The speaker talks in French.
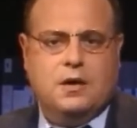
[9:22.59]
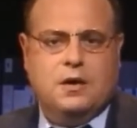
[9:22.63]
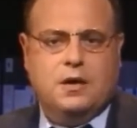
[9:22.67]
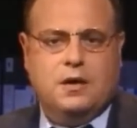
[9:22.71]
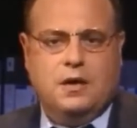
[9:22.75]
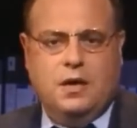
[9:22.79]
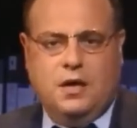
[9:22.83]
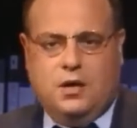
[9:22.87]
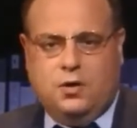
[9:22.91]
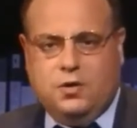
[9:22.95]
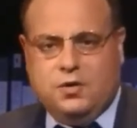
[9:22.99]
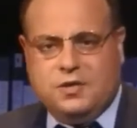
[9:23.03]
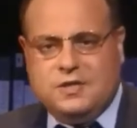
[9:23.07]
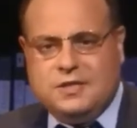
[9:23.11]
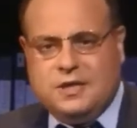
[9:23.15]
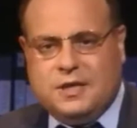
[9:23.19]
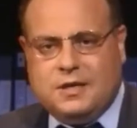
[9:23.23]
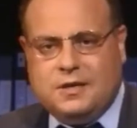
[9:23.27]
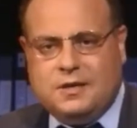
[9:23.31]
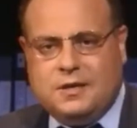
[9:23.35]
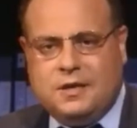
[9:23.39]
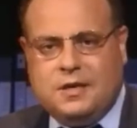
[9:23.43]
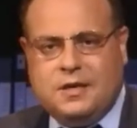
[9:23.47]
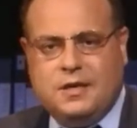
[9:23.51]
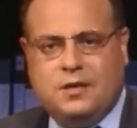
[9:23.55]
et que
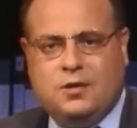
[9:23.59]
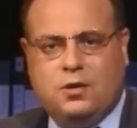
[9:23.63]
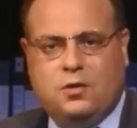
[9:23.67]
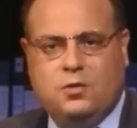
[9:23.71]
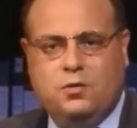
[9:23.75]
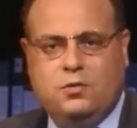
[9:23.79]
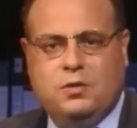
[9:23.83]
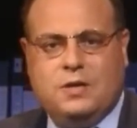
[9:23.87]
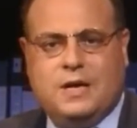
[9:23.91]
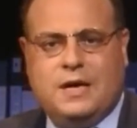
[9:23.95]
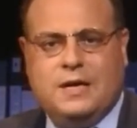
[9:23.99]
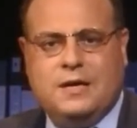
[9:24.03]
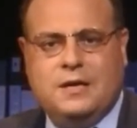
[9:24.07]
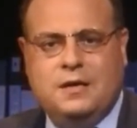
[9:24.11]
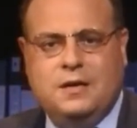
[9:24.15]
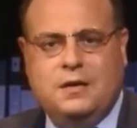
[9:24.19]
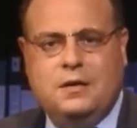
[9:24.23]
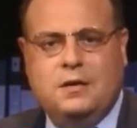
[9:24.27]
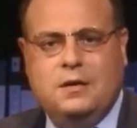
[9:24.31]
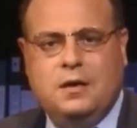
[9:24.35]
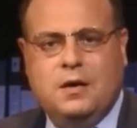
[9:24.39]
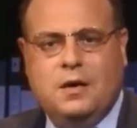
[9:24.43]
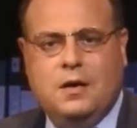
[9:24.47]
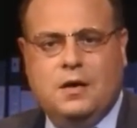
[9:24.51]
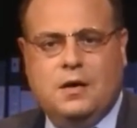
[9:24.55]
certains aient en outre acquis
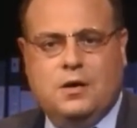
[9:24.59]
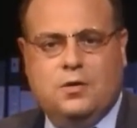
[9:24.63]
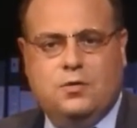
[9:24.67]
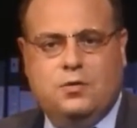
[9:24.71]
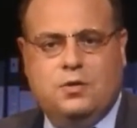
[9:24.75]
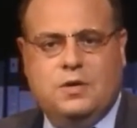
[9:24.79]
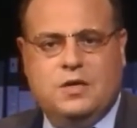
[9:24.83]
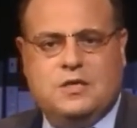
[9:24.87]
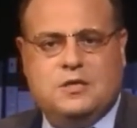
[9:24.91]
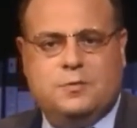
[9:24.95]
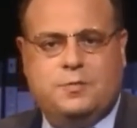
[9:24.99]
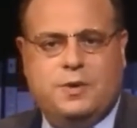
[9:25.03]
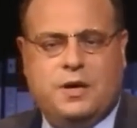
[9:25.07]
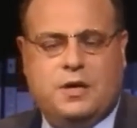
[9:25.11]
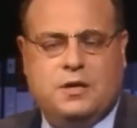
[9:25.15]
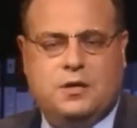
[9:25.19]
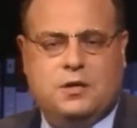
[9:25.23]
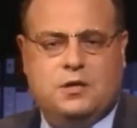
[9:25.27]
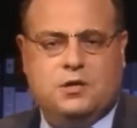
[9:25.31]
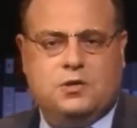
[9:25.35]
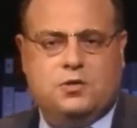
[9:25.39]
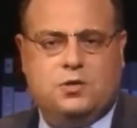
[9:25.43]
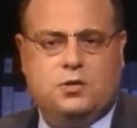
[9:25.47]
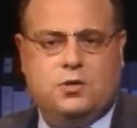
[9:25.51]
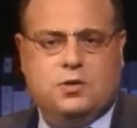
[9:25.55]
une
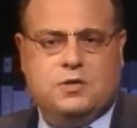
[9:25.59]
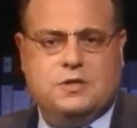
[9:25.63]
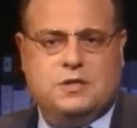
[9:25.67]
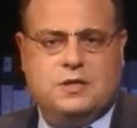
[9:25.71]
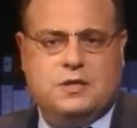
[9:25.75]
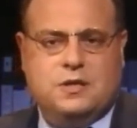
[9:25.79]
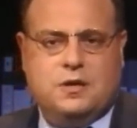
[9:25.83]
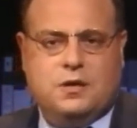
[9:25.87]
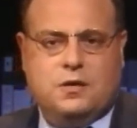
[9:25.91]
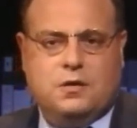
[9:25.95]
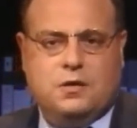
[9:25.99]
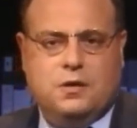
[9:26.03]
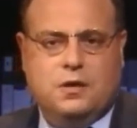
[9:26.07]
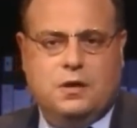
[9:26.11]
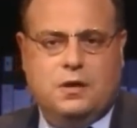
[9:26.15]
expérience de l'Occident.